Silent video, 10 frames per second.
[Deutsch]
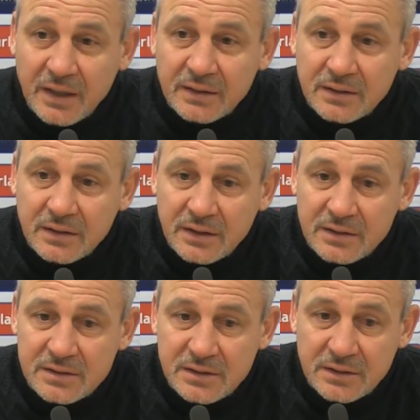hatten
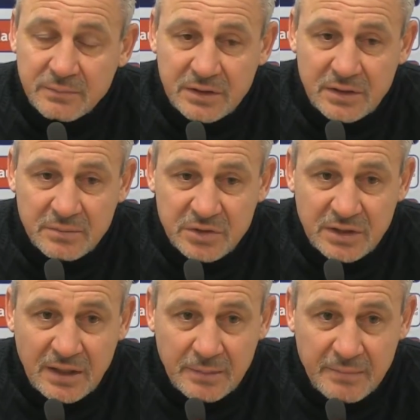gegen sie mit dem
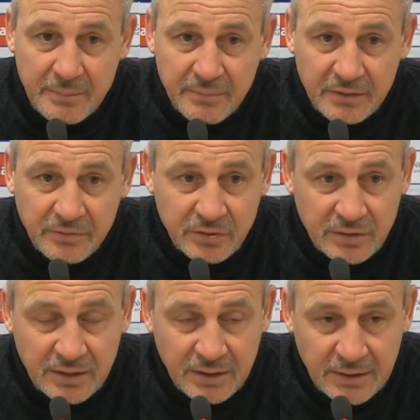schnellen Mamba
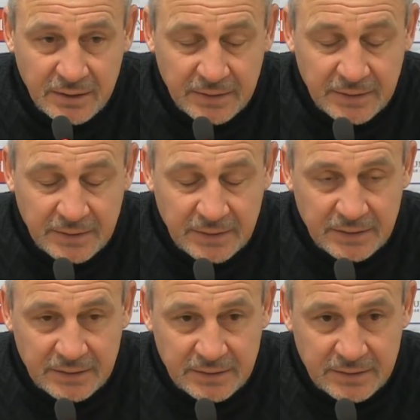vorne.
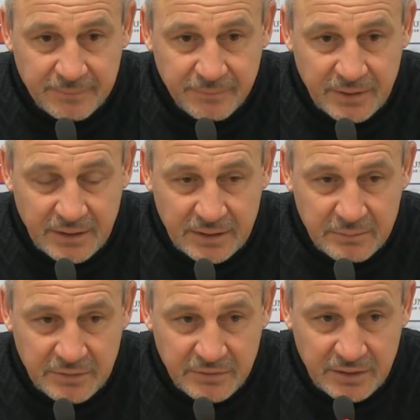Ähm, der
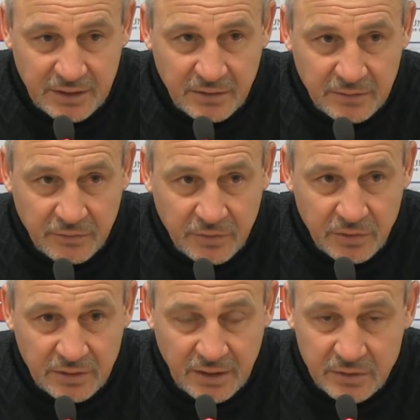immer wieder auf
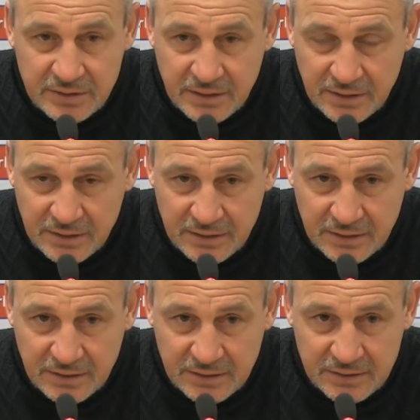Konter
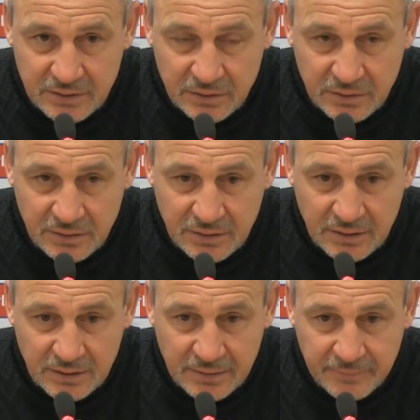ausgerichtet ist und
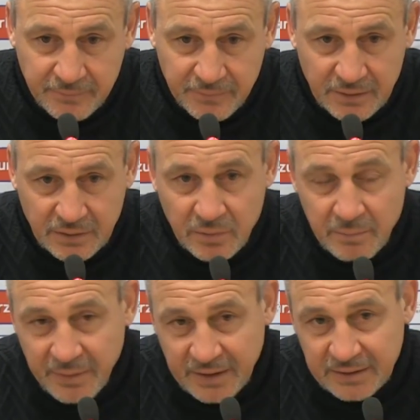ähm,
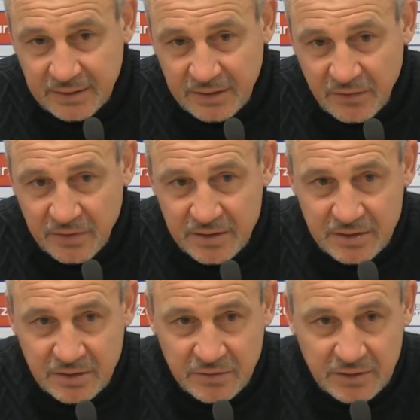kompakte
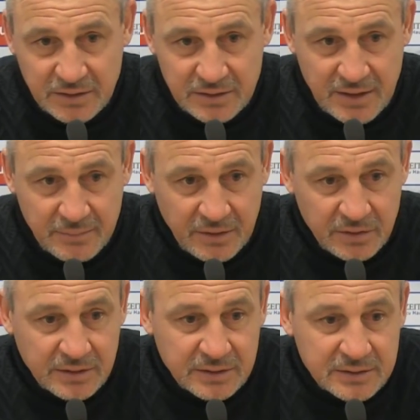Defensive. Sie haben auch
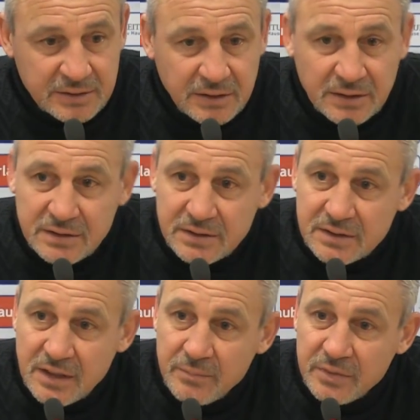das, ihr
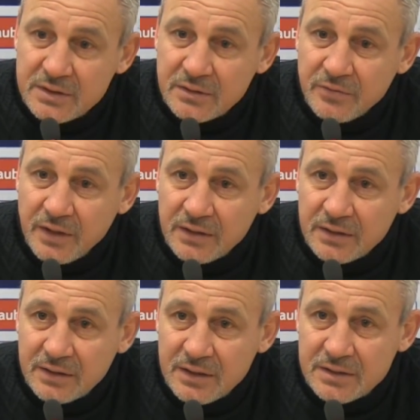System ein bisschen
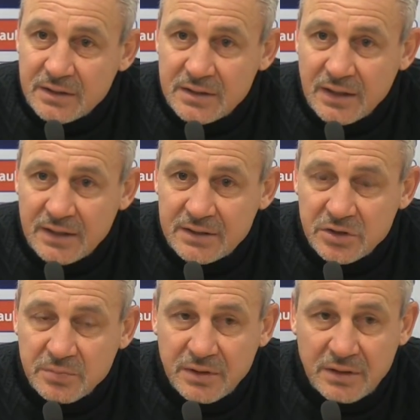verändert letzte Zeit. Sie
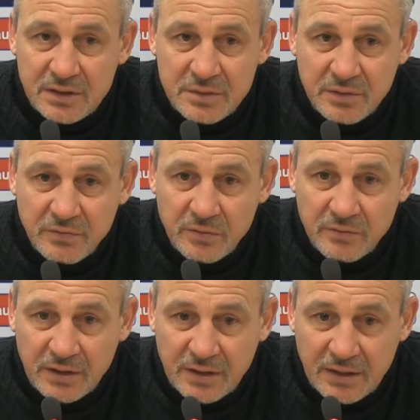spielen jetzt mit
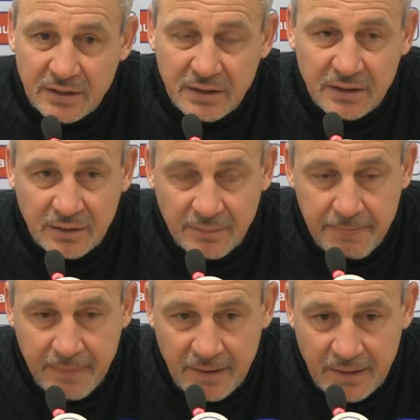Fünferkette hinten